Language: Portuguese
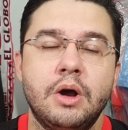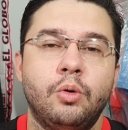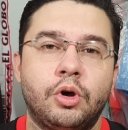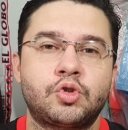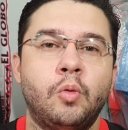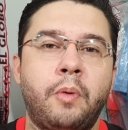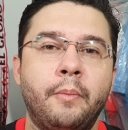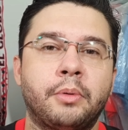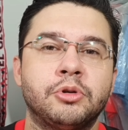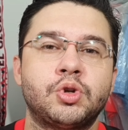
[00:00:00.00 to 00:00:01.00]
O nosso cupom
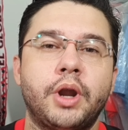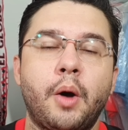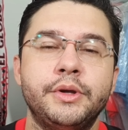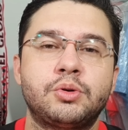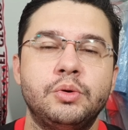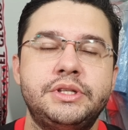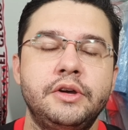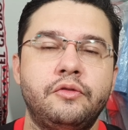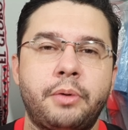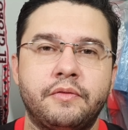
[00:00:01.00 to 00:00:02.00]
promocional exclusivo para